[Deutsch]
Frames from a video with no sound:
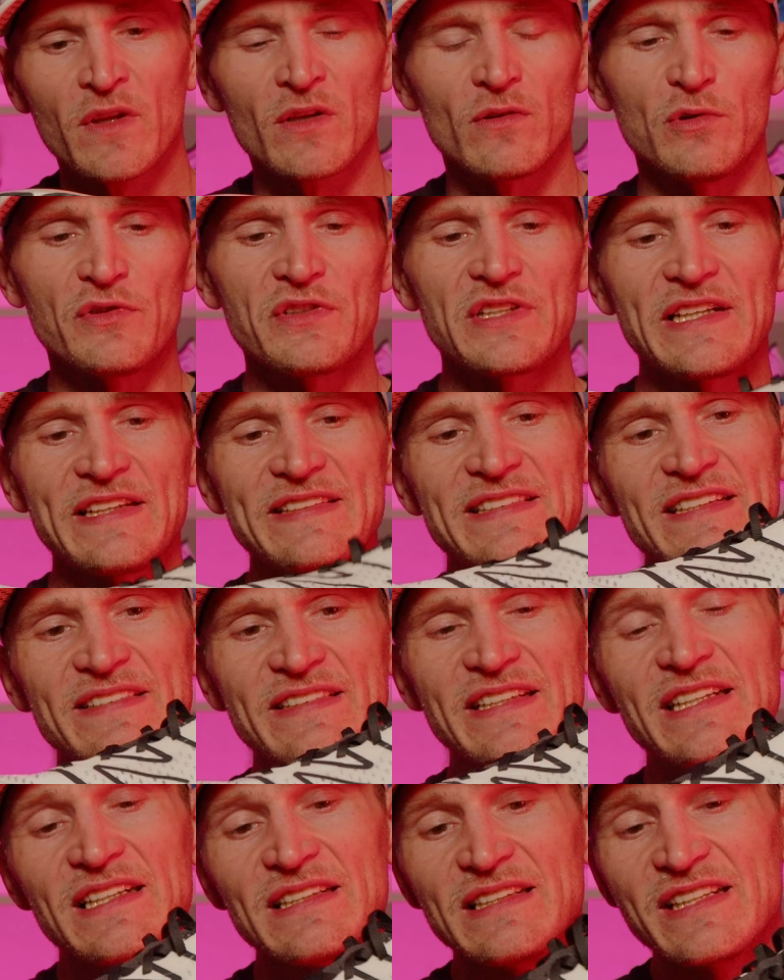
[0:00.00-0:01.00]
Und da ist er
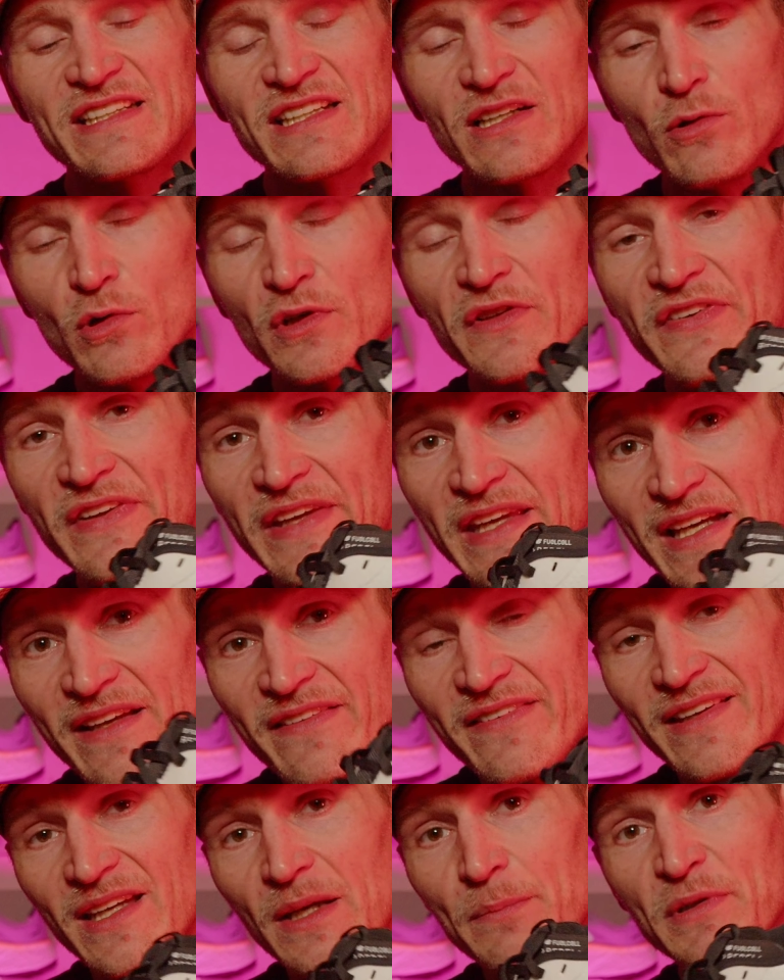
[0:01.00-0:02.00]
sicherlich auch
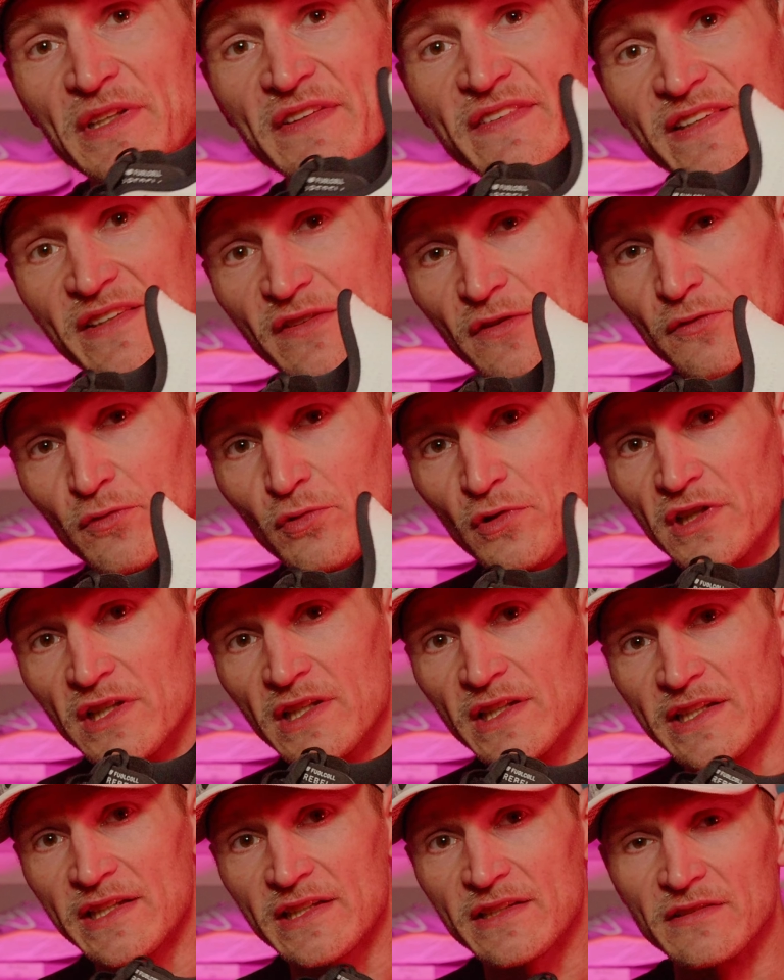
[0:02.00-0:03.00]
sehr, sehr präzise für
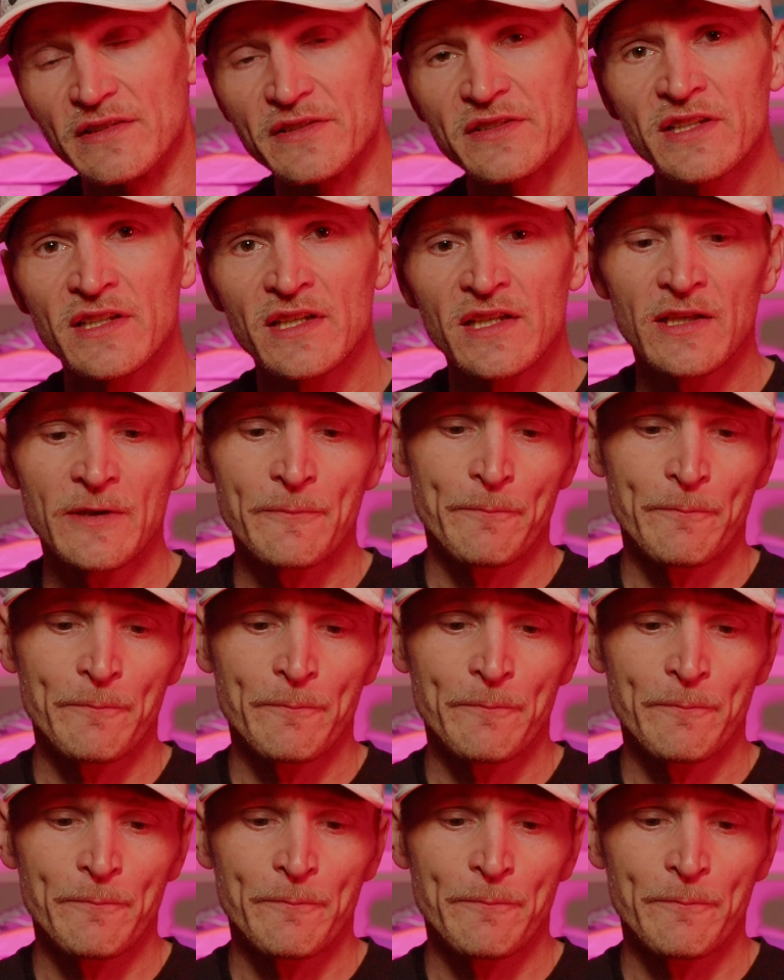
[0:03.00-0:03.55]
geeignet.